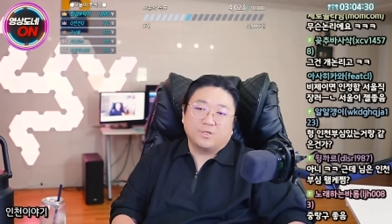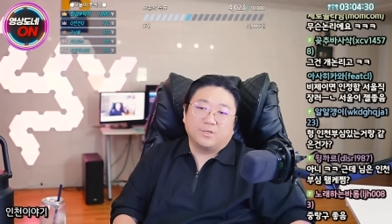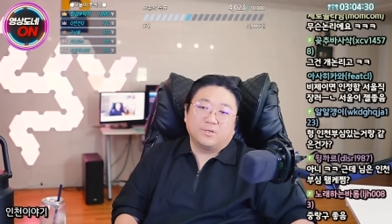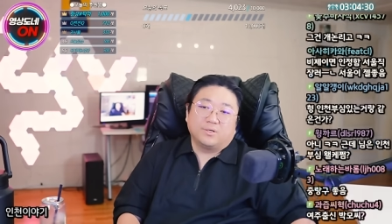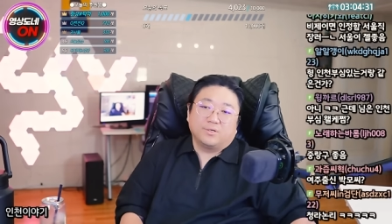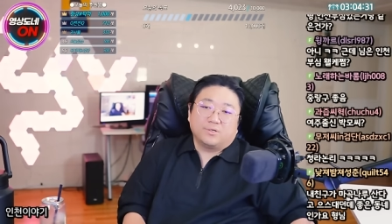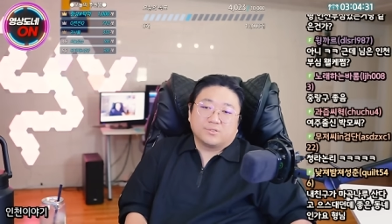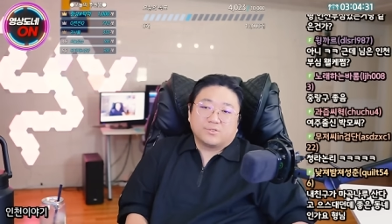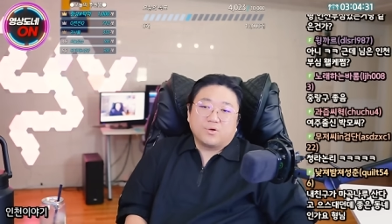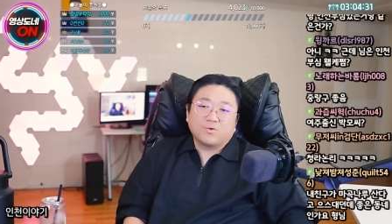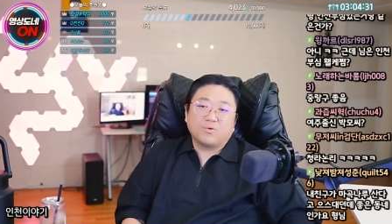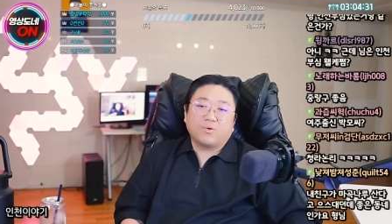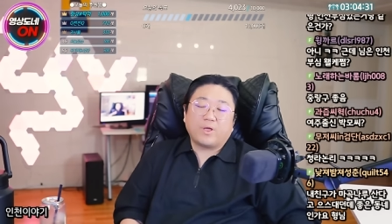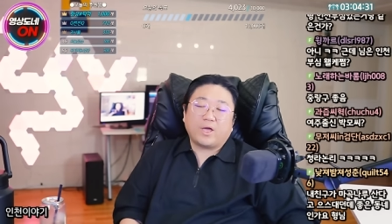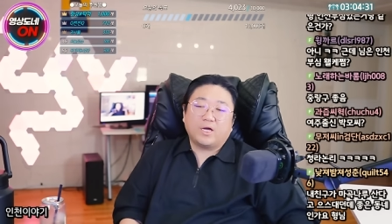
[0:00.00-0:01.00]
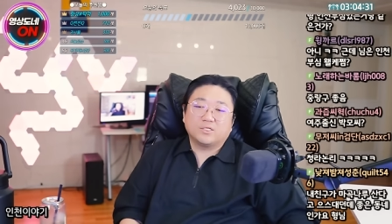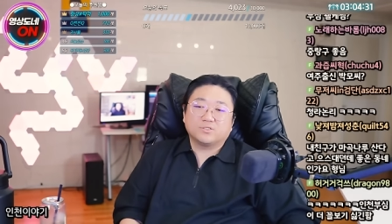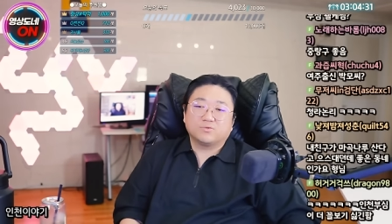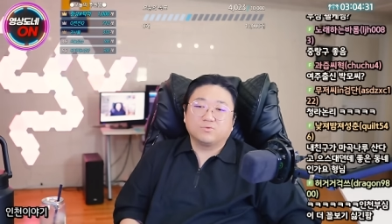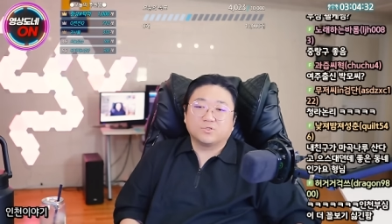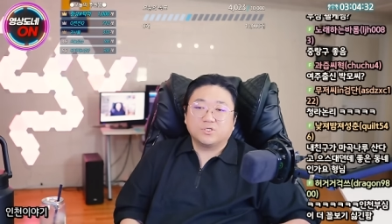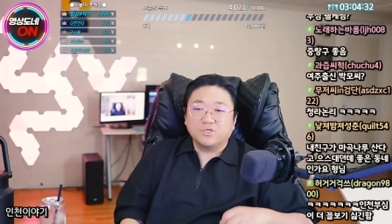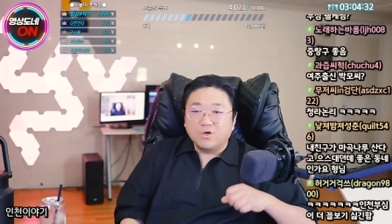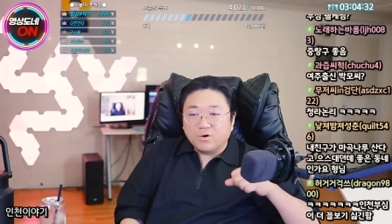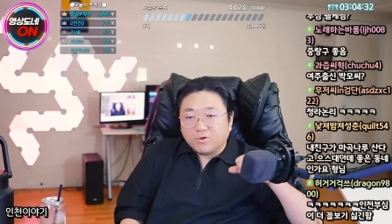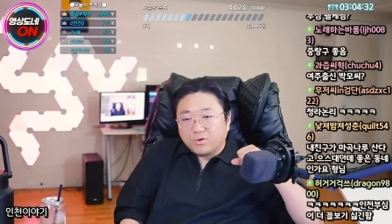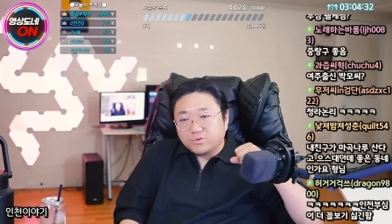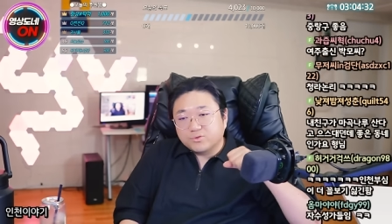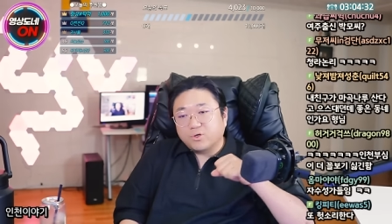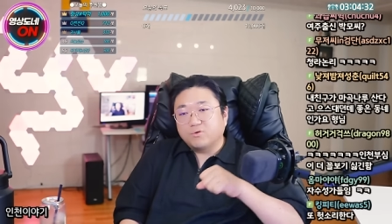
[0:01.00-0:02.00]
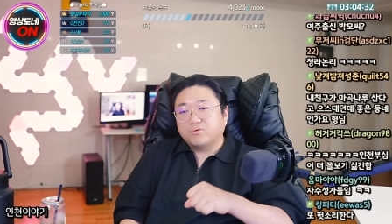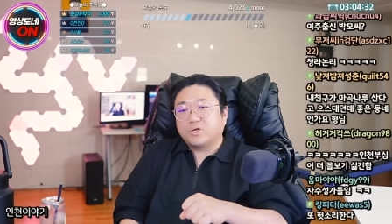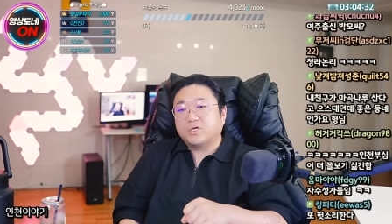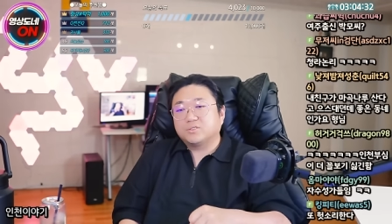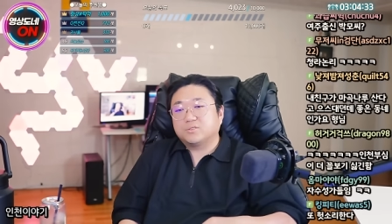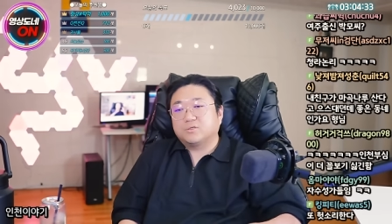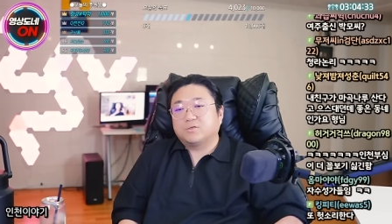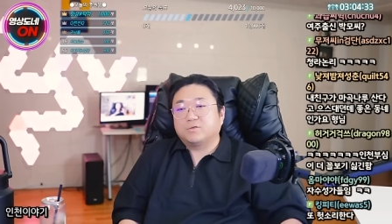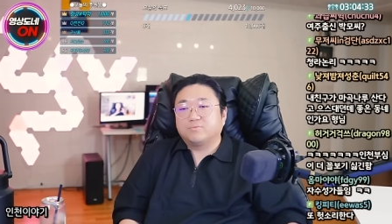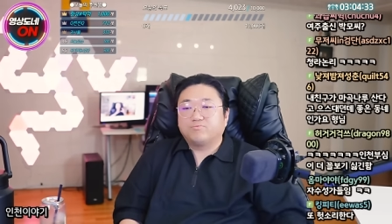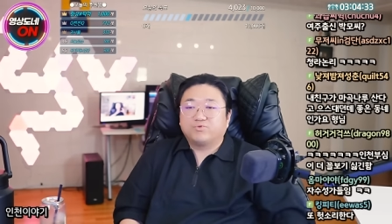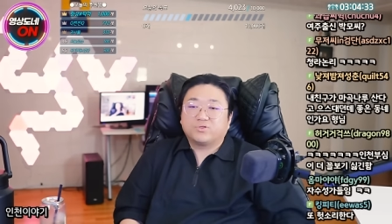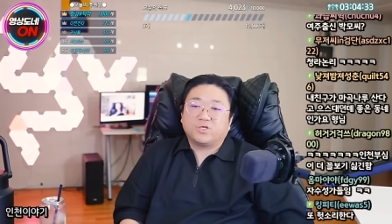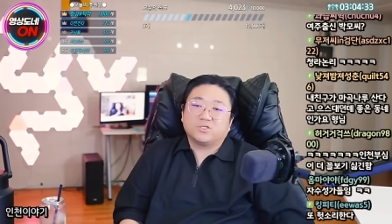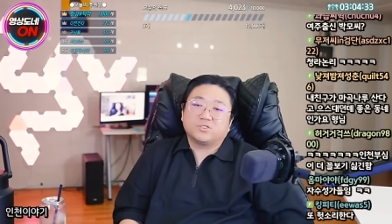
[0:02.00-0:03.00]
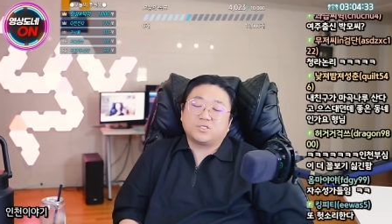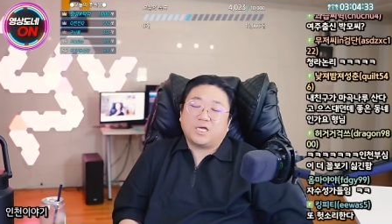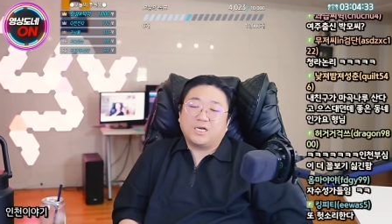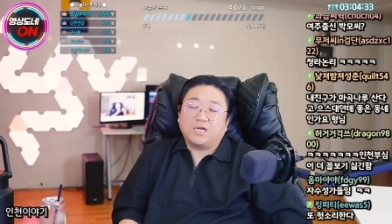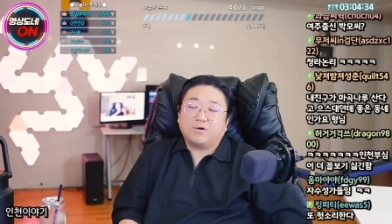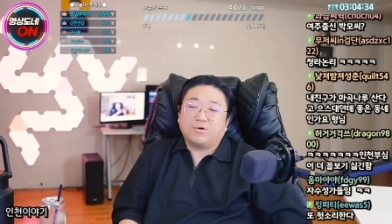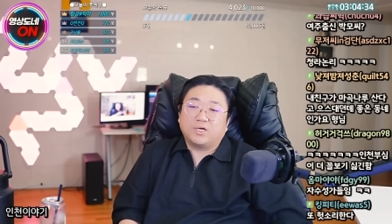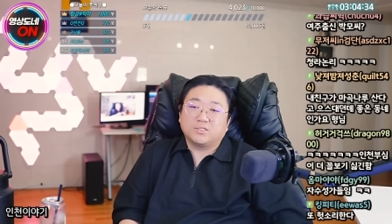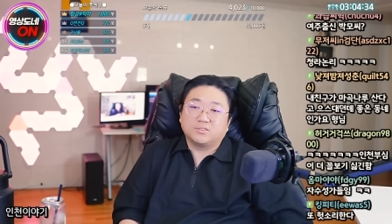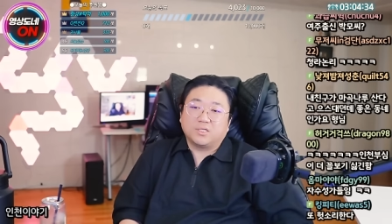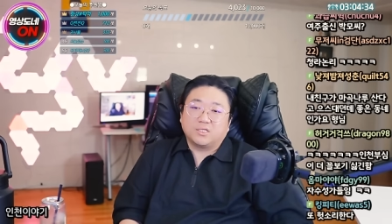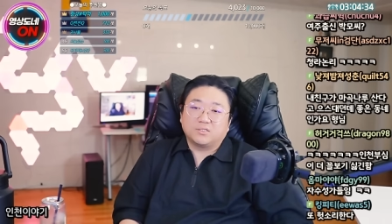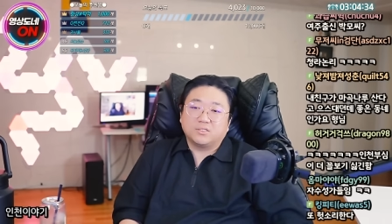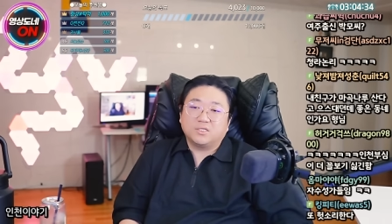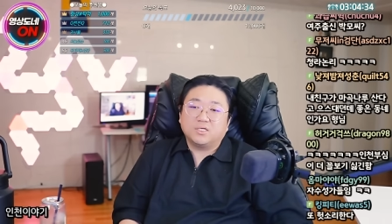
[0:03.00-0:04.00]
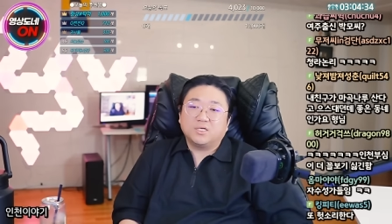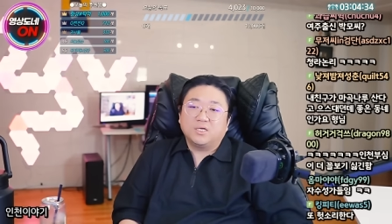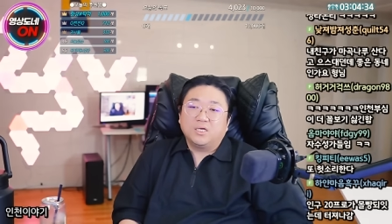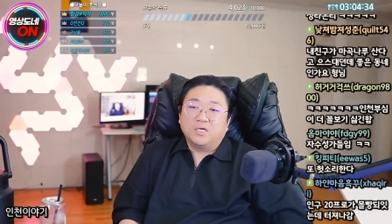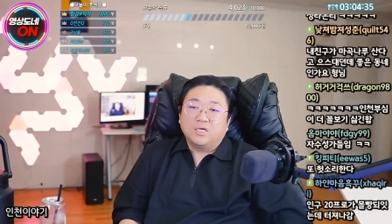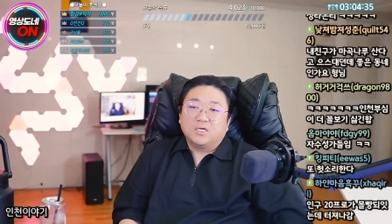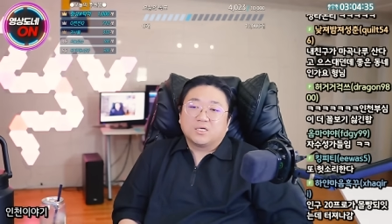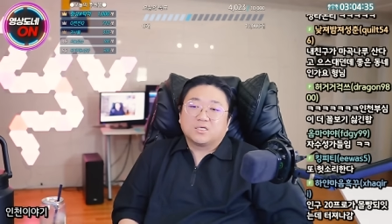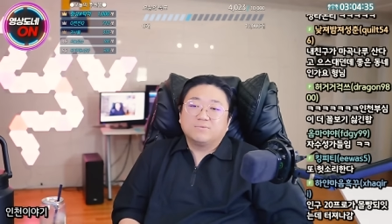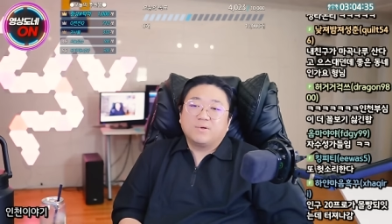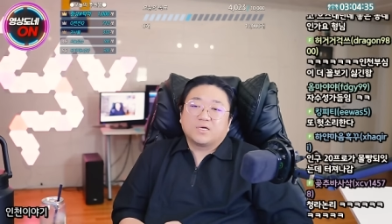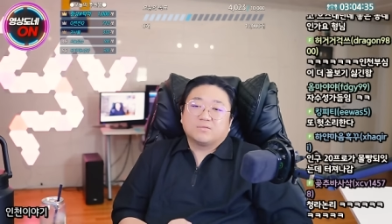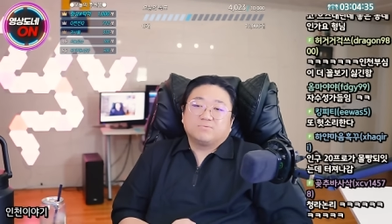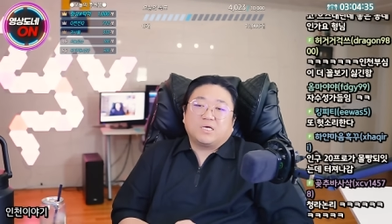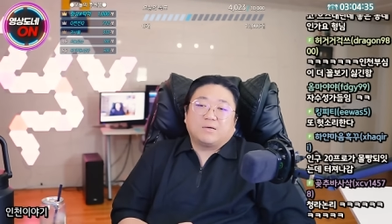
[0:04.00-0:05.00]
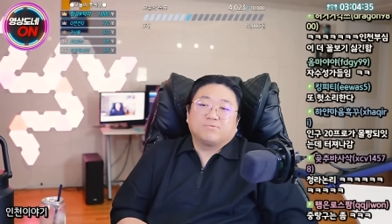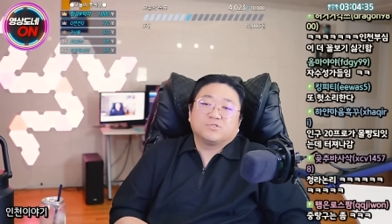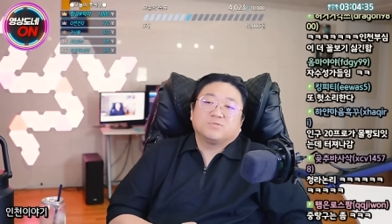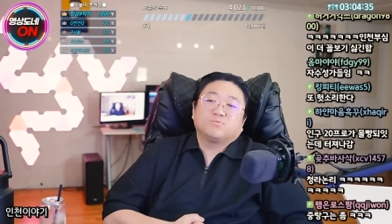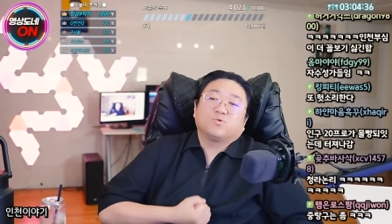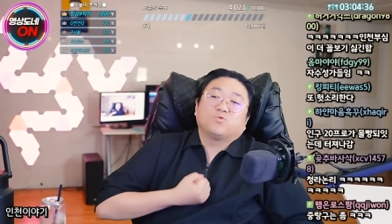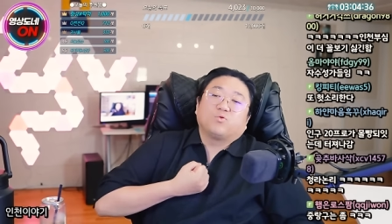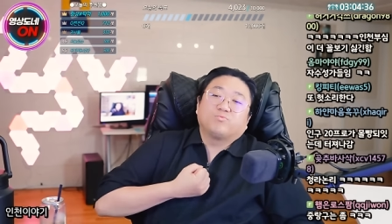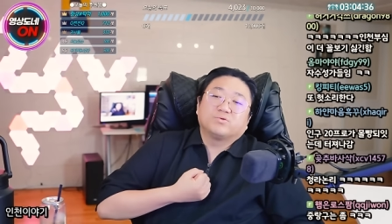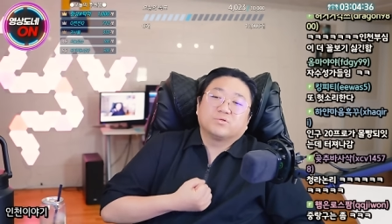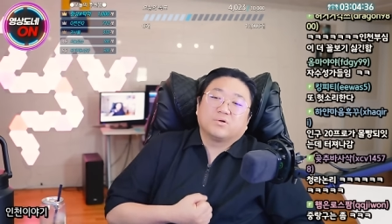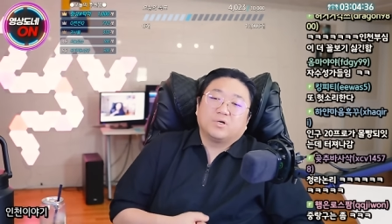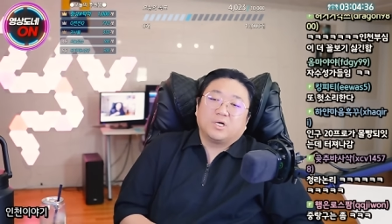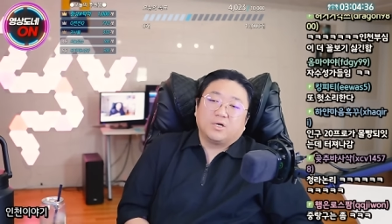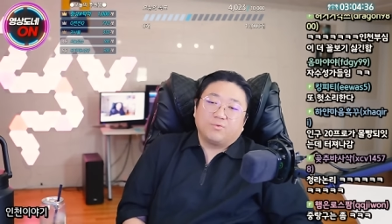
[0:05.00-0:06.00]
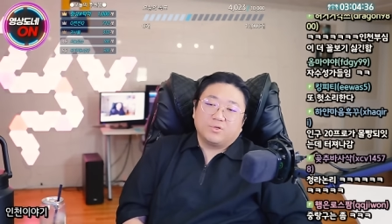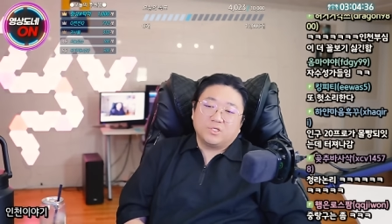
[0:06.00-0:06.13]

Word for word: 어 성공해가지고 기어코 서울에서 붙어서 살라고 하는 애들이 그만큼 자부심도 높은 거야.